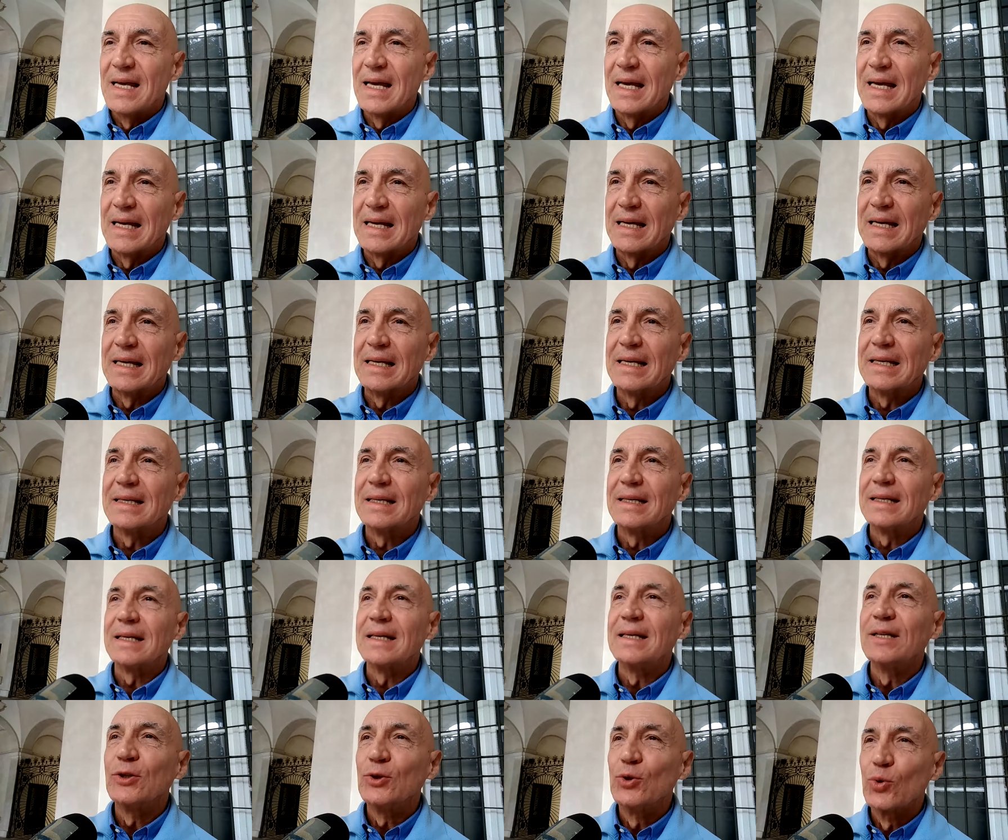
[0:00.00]
eh,
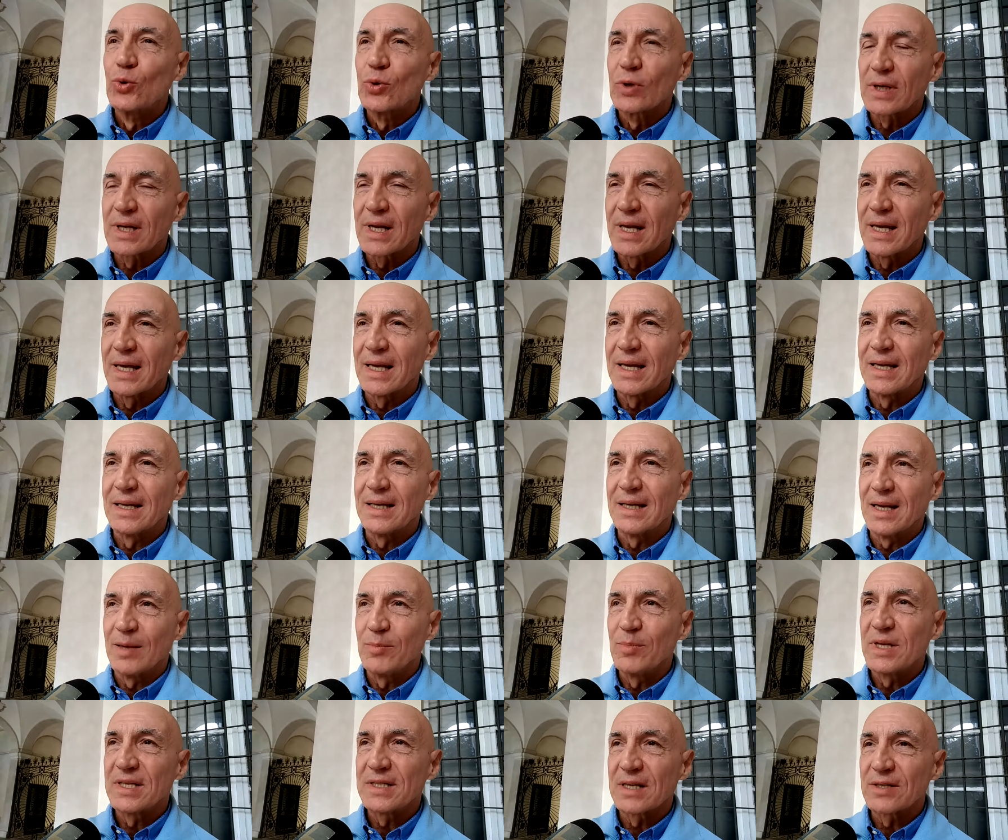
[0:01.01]
indurre eh,
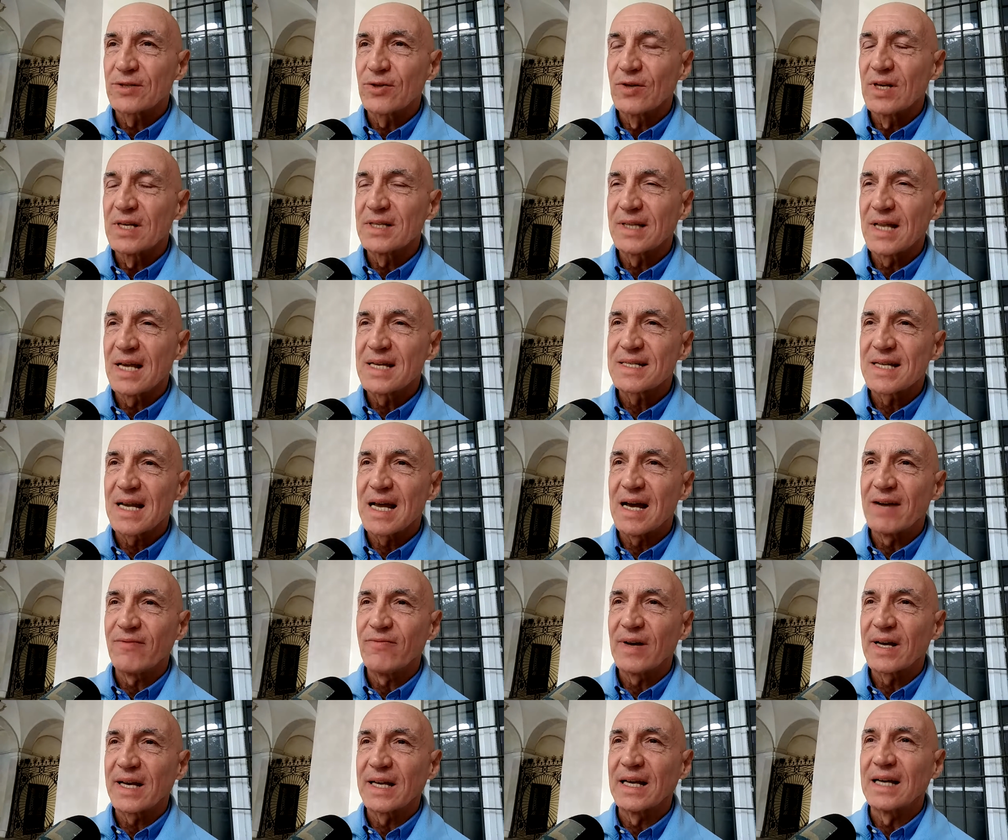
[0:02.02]
l'amministrazione stessa a
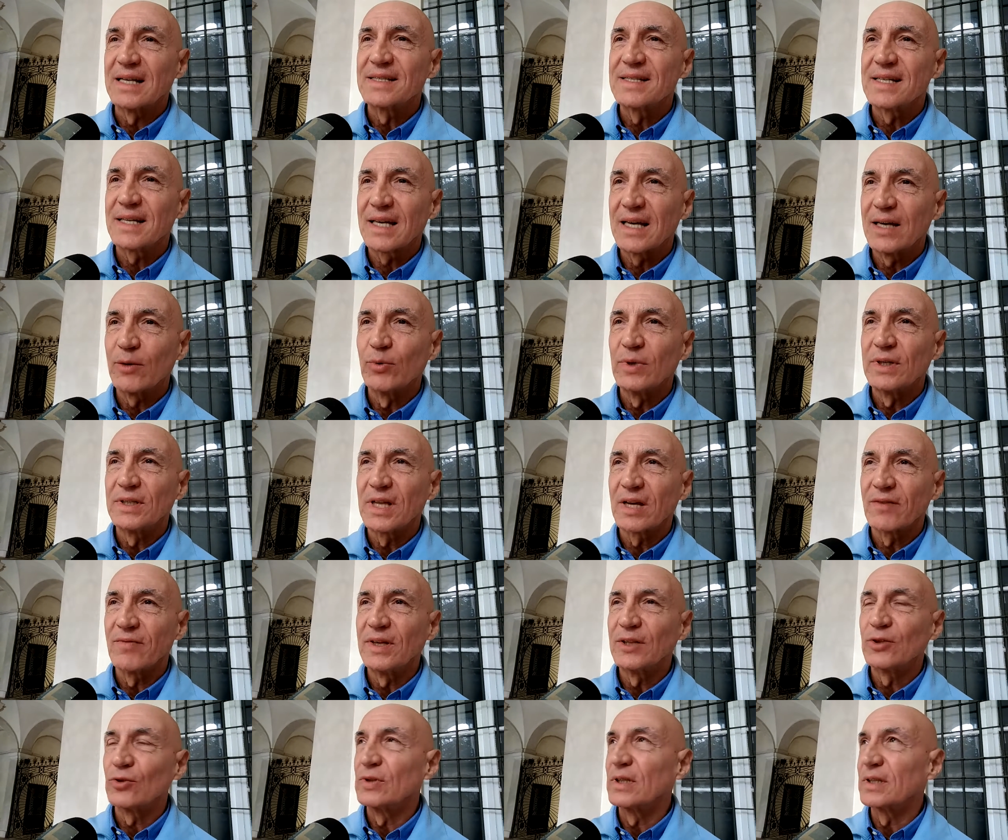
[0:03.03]
fare anziché un
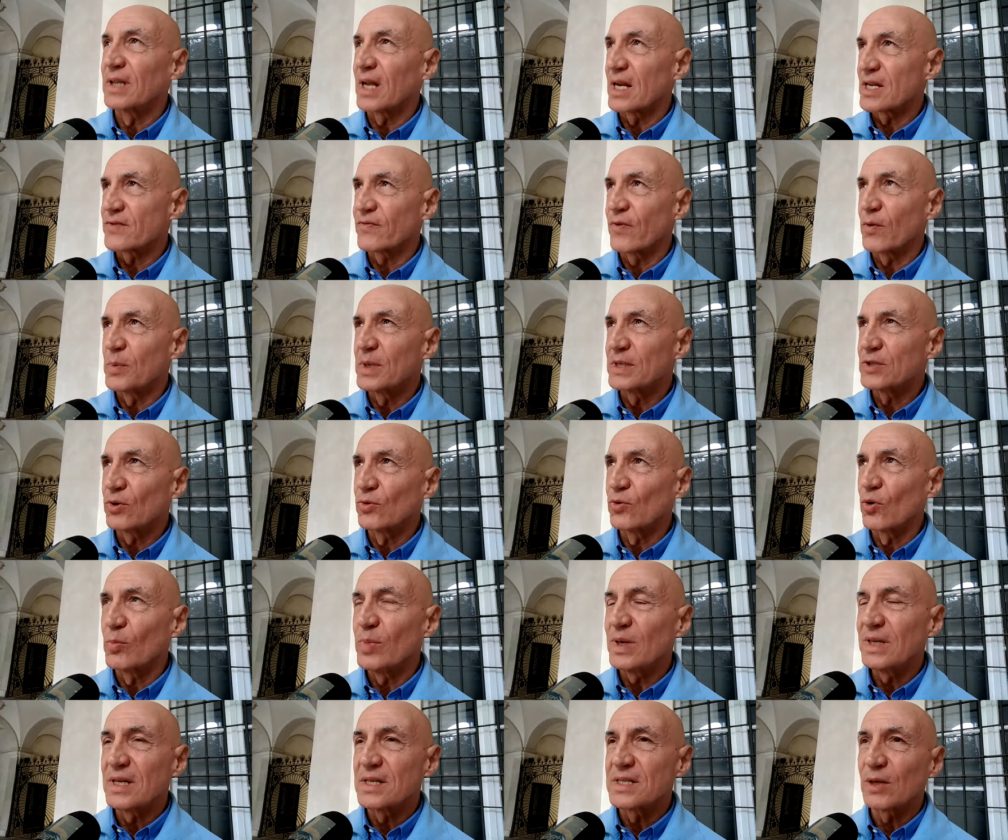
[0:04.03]
intervento di trasformazione
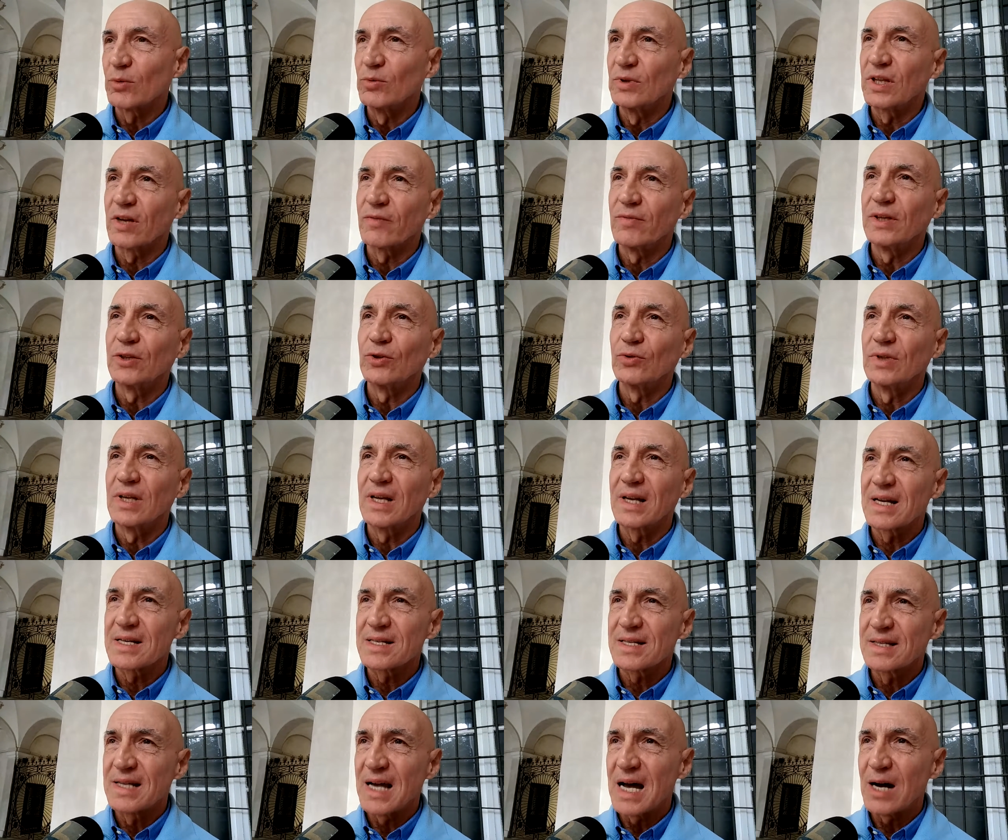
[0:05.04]
urbanistica, un intervento di
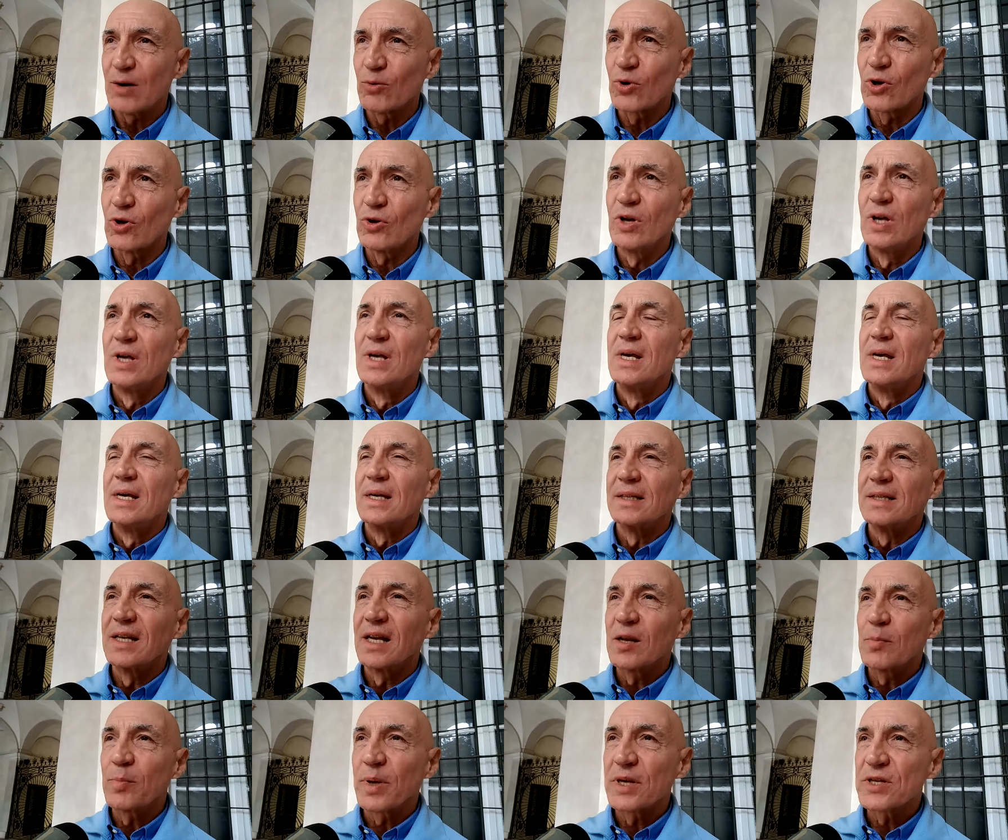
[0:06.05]
restauro, di
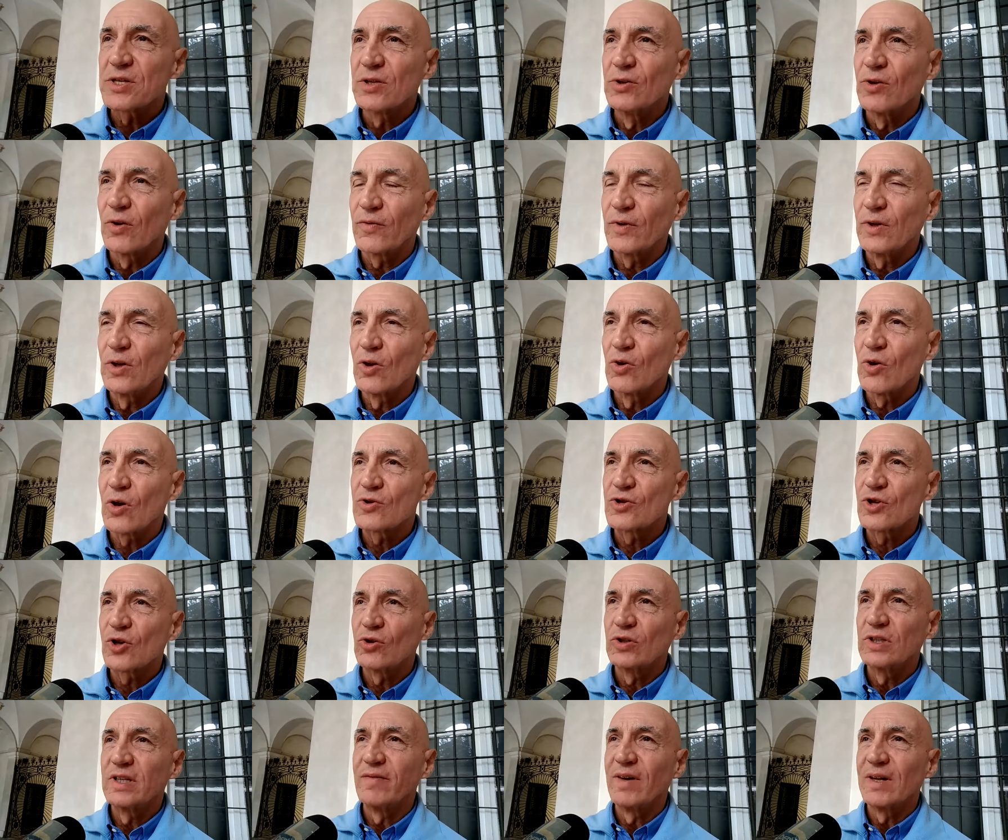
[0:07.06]
ripristino
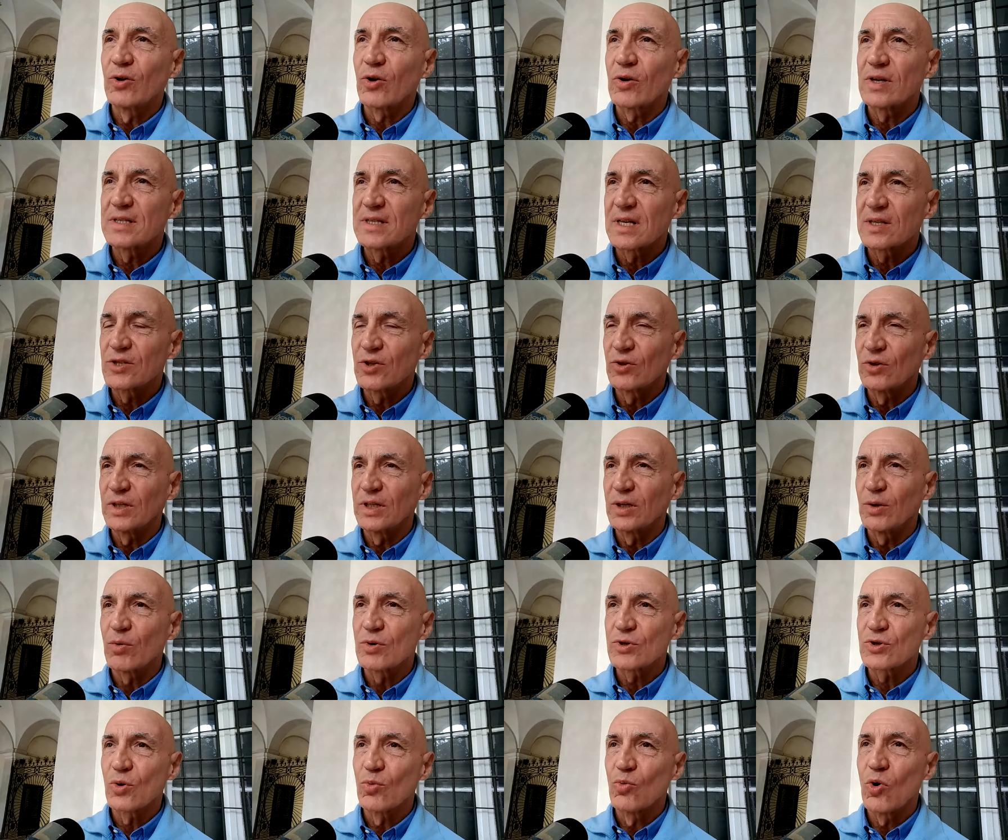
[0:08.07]
filologico e di valorizzazione di
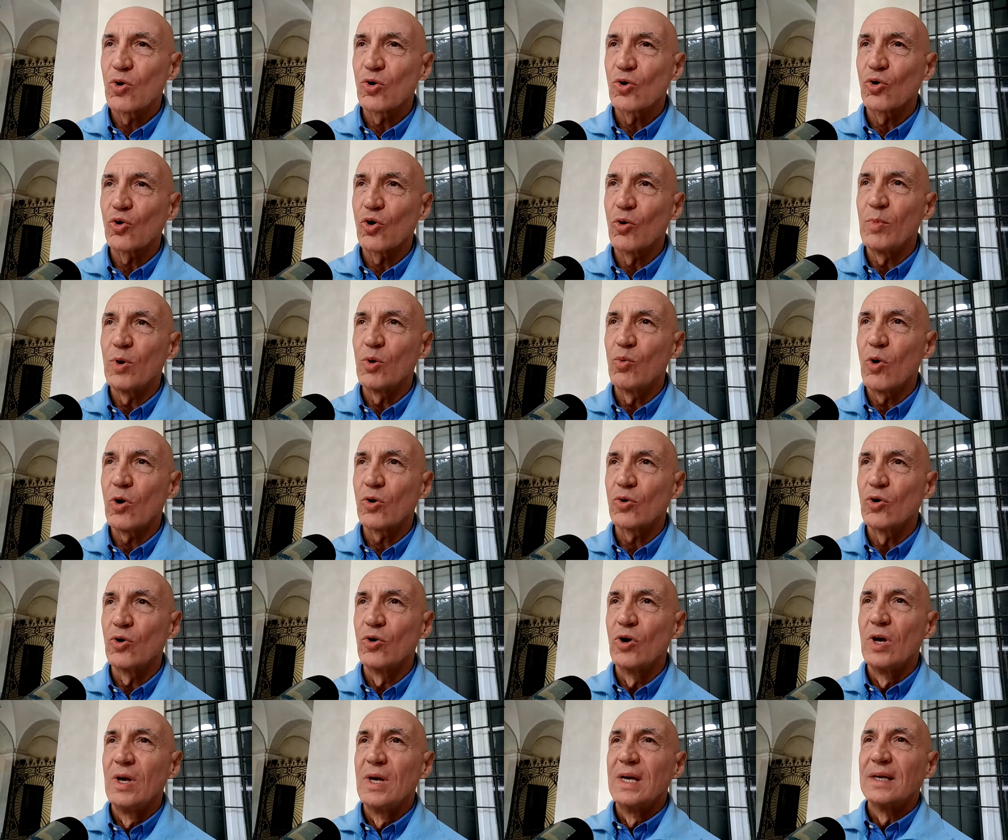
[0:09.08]
questo luogo come
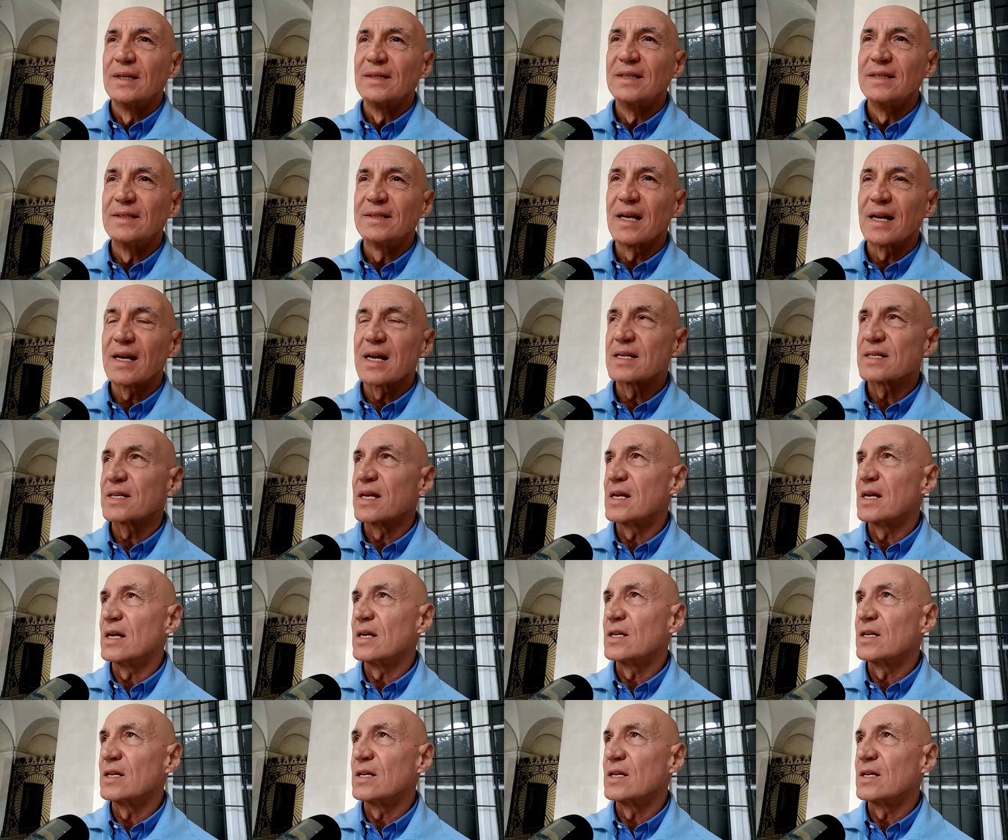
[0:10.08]
luogo di interesse